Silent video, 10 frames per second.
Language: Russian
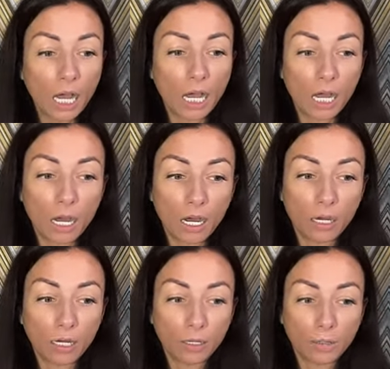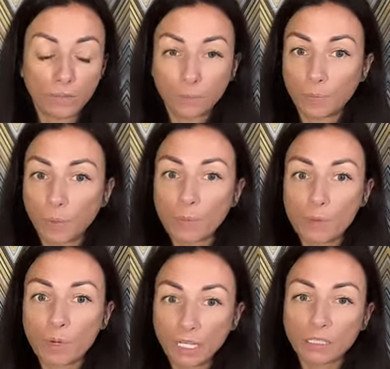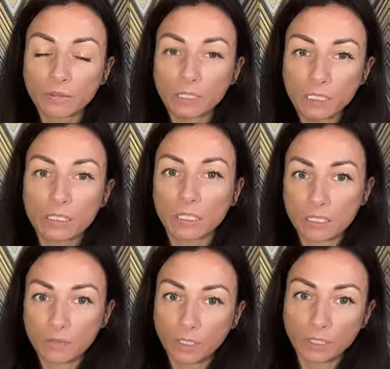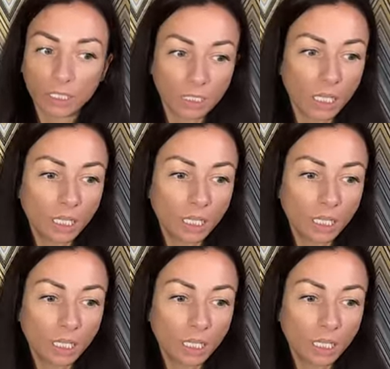а, помимо этого есть развитие,